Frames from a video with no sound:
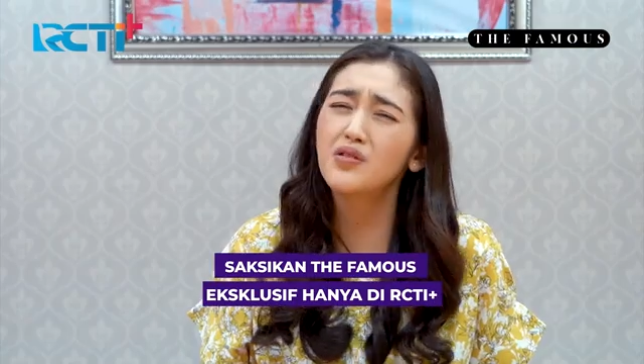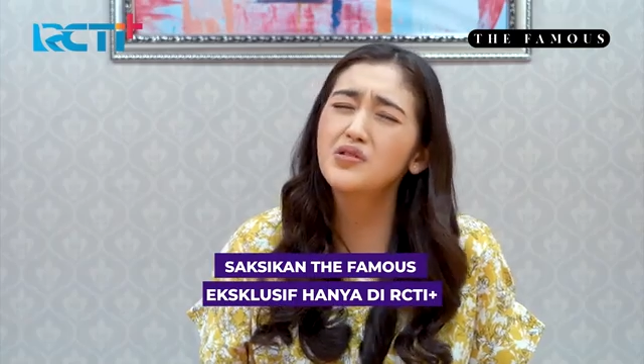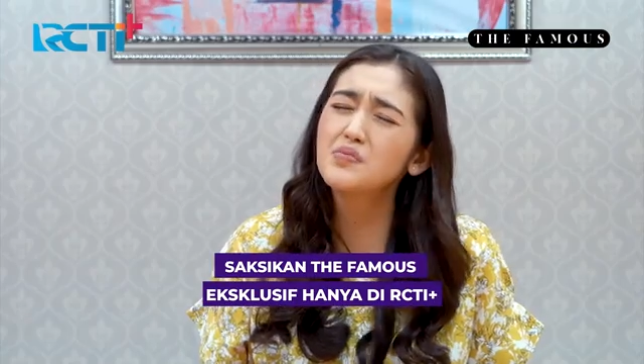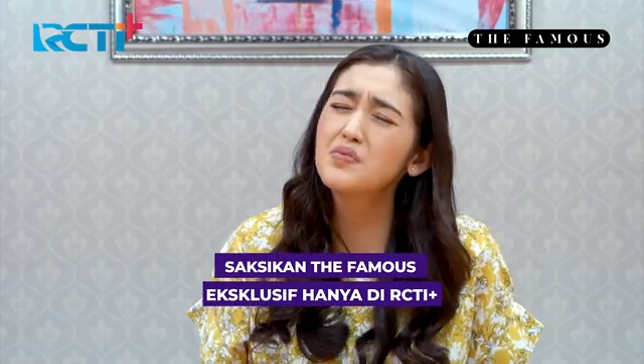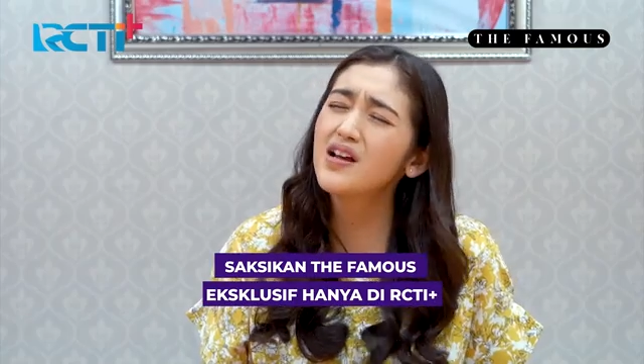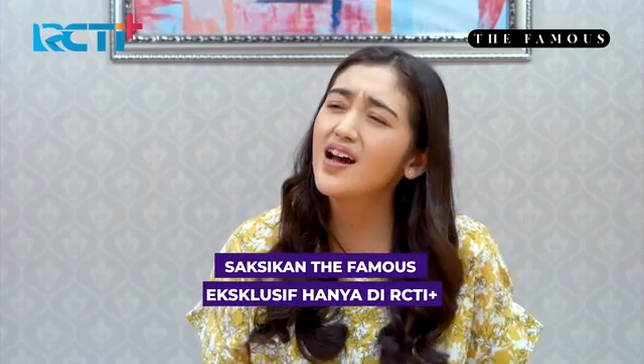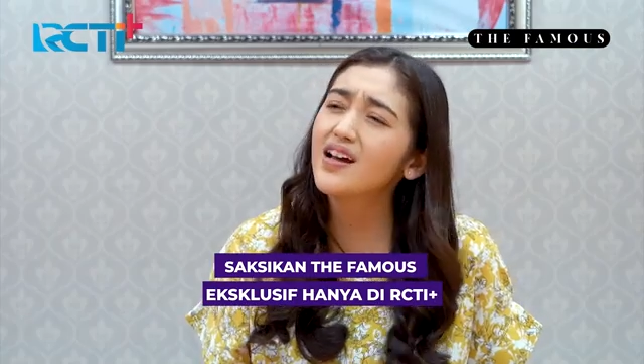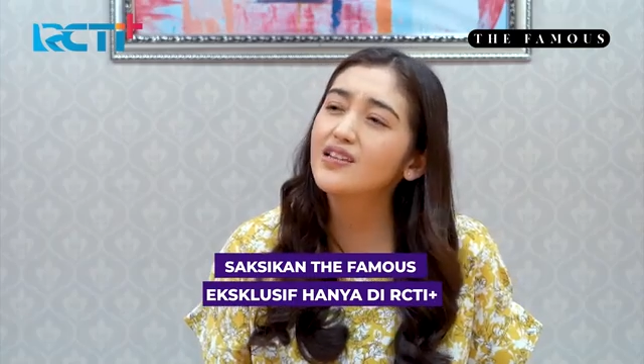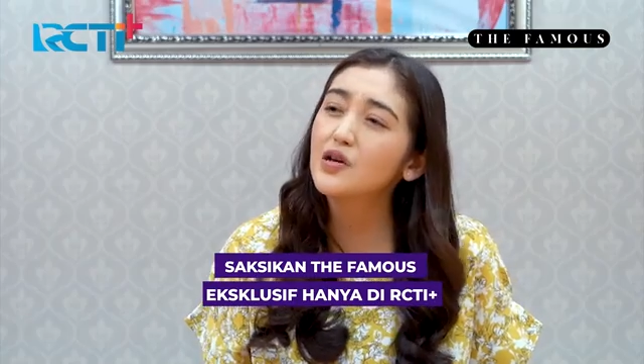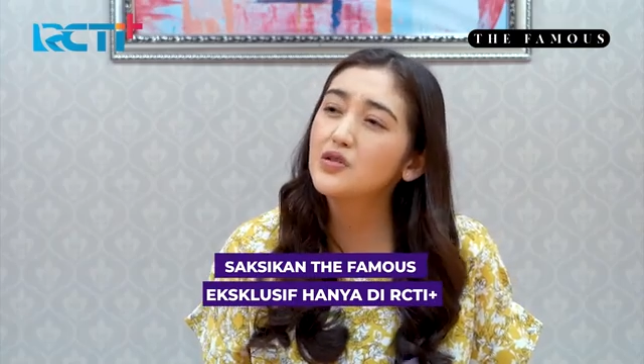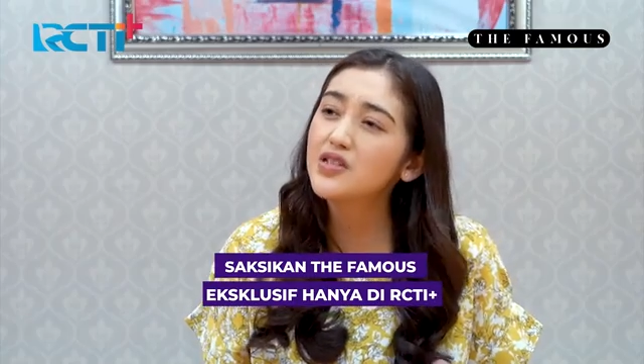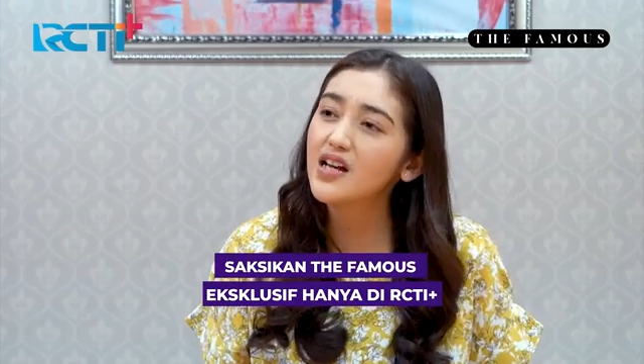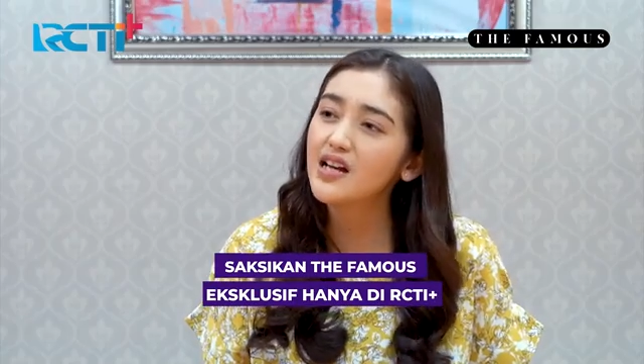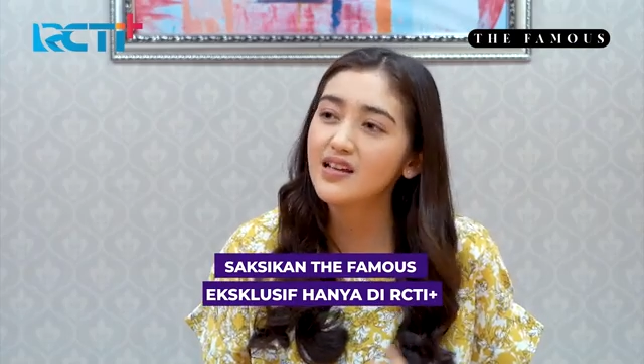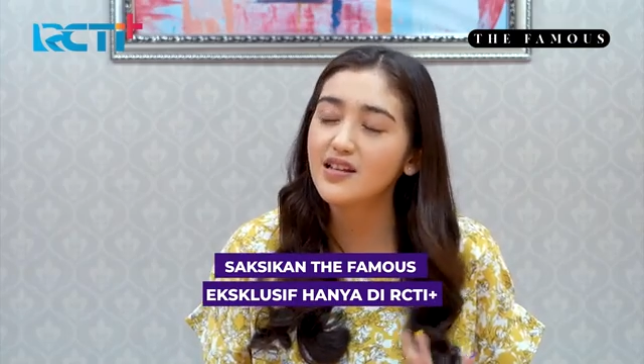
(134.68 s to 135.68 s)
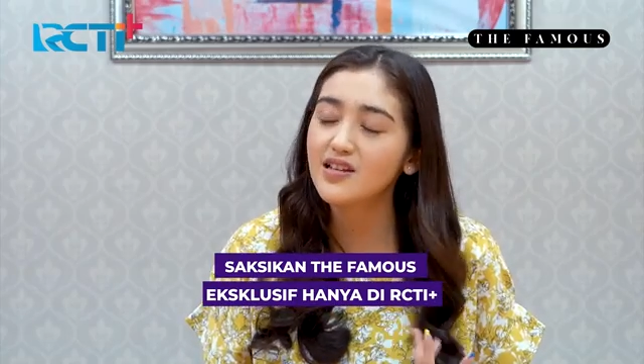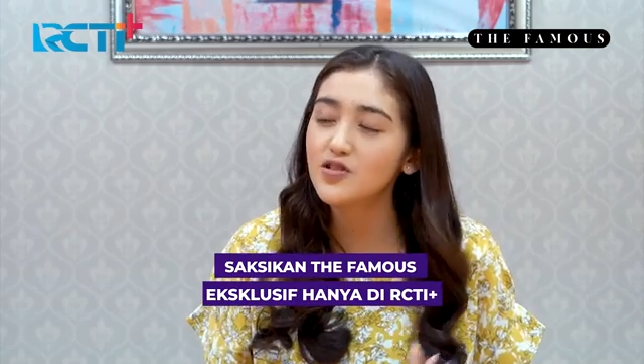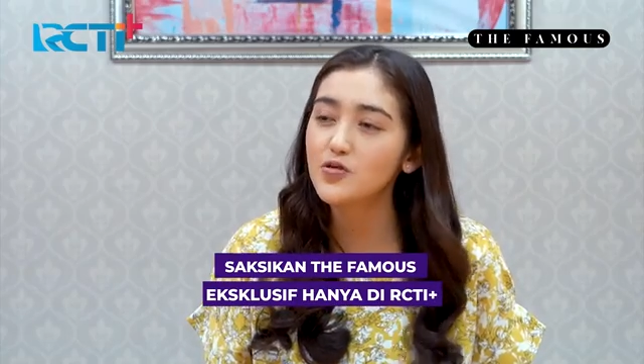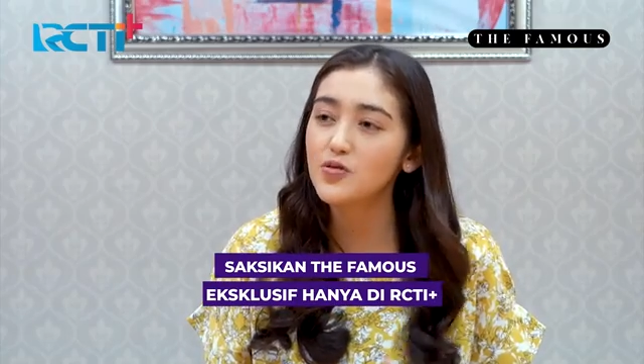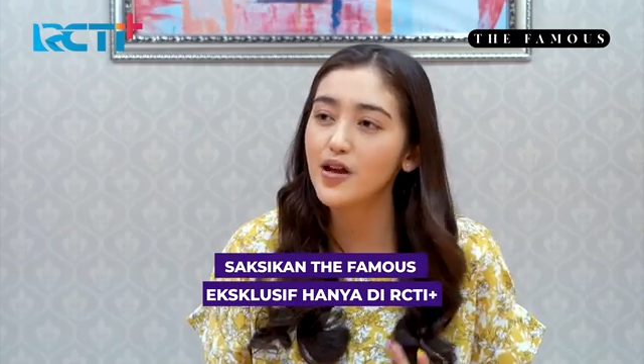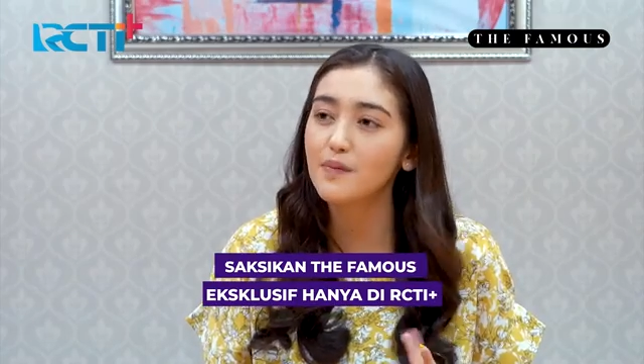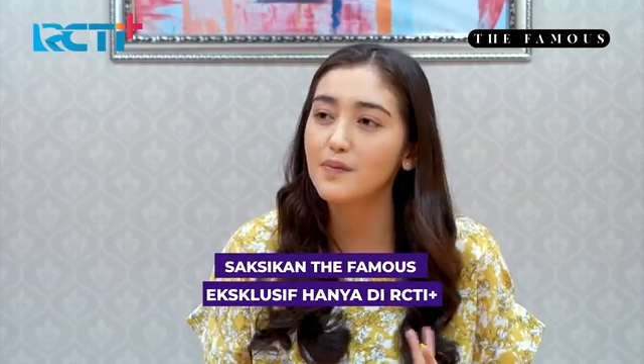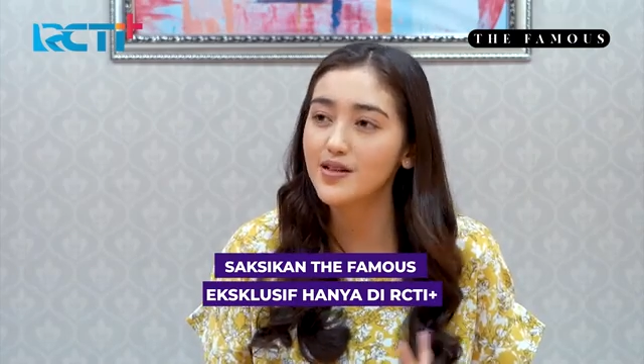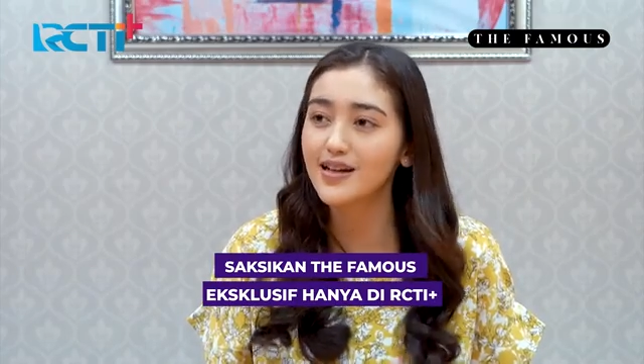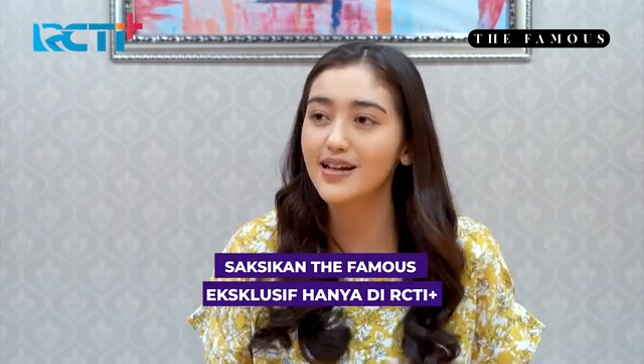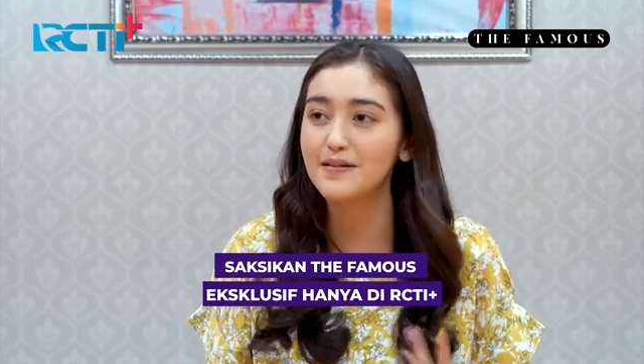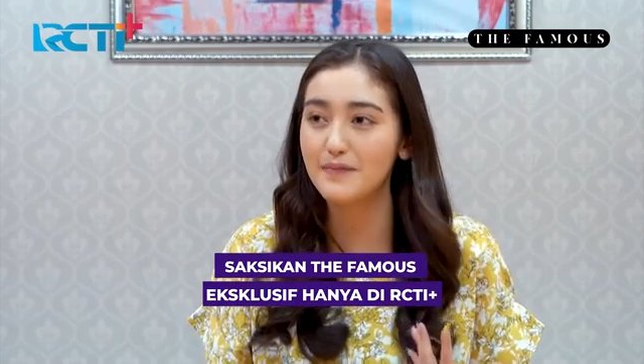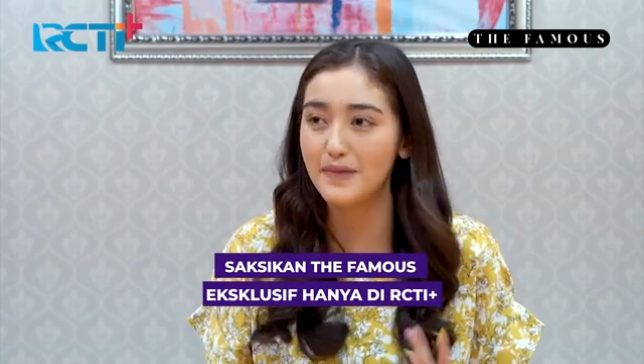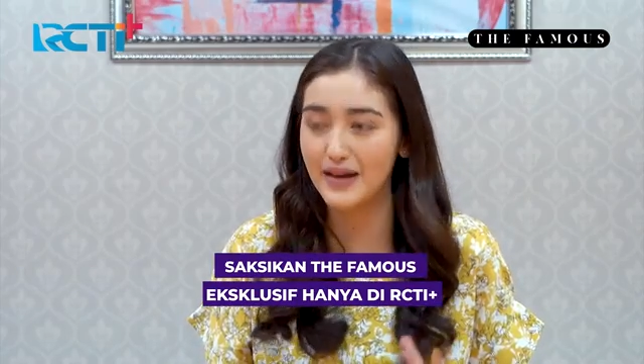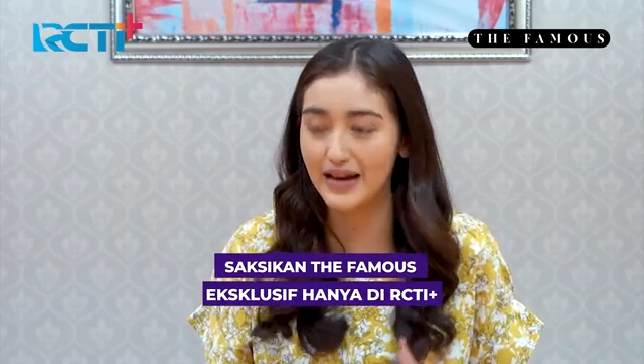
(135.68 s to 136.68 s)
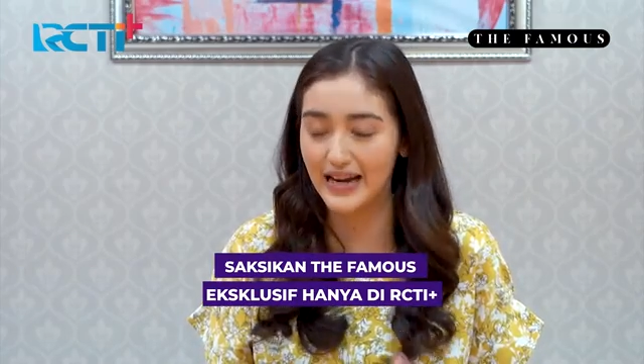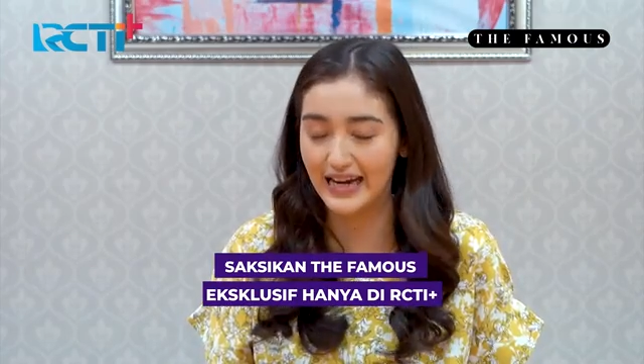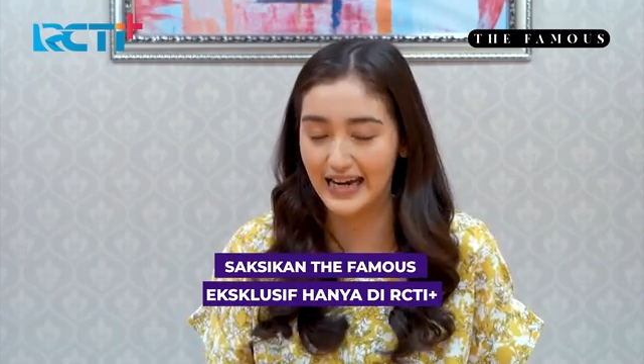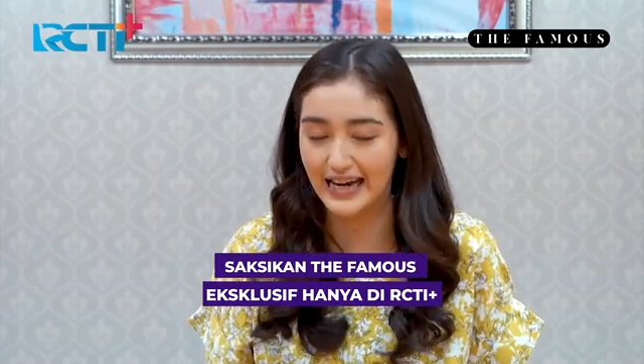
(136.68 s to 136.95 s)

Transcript: aku sebenarnya nggak tahu cara nyanyi juga yang bener gimana